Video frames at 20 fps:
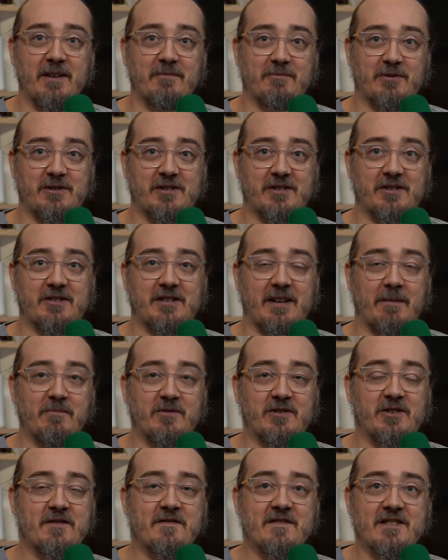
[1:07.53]
Przecież tam
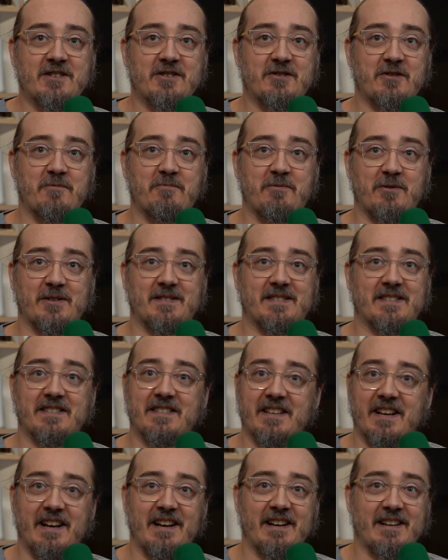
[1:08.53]
90%
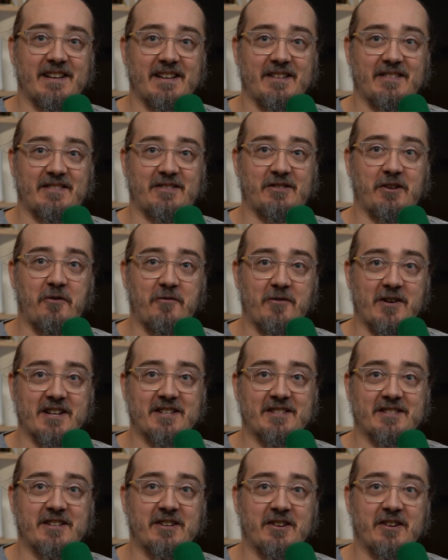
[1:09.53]
to
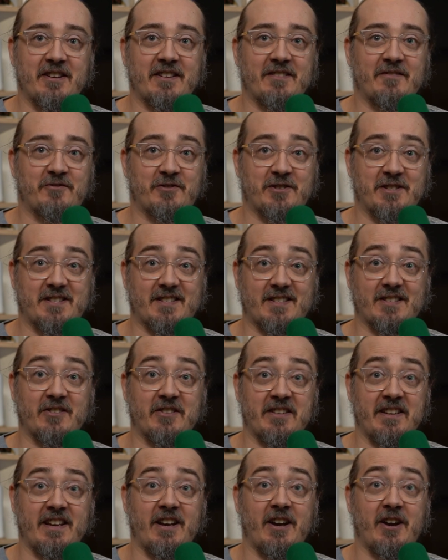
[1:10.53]
właśnie
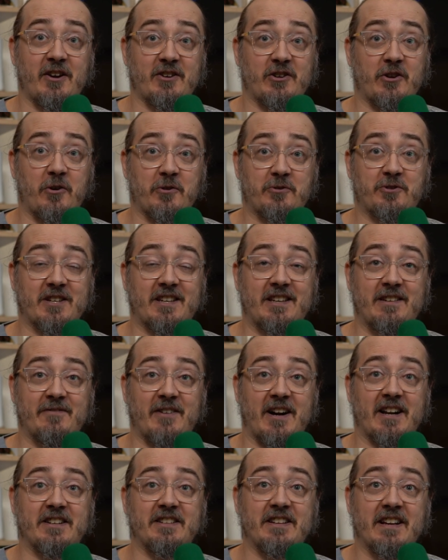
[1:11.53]
wszyscy
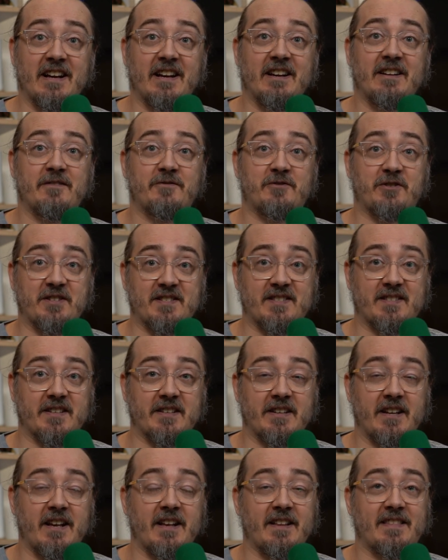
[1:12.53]
oczekiwali,
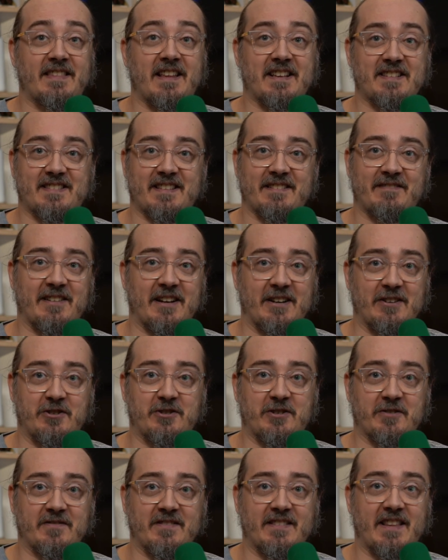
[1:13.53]
wszyscy nastawiali
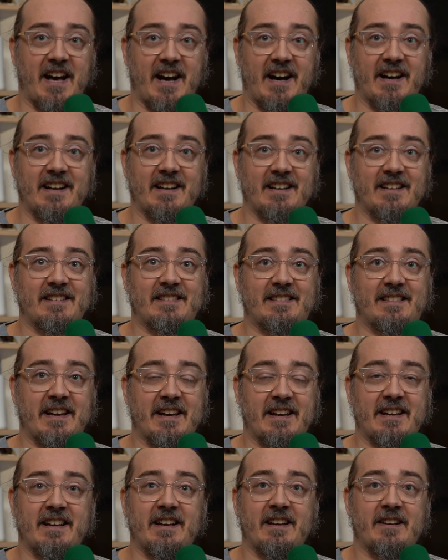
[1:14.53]
się na
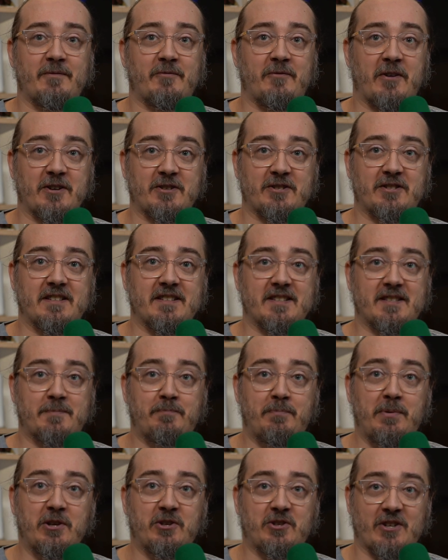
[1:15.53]
te właśnie
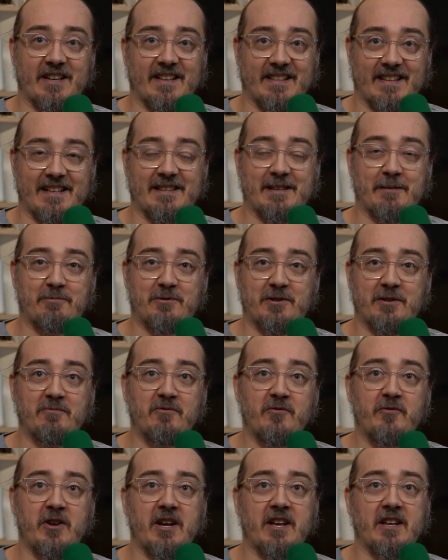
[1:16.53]
spicze, na te
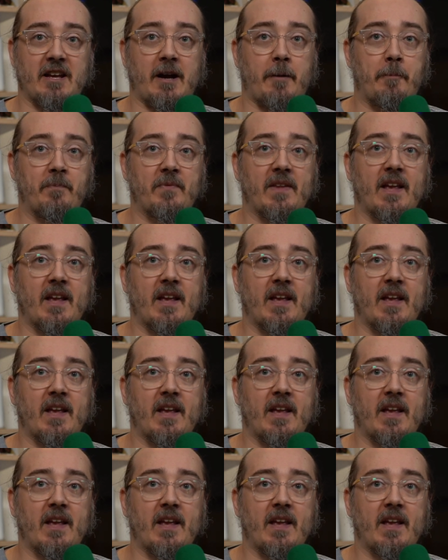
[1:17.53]
przemówienia.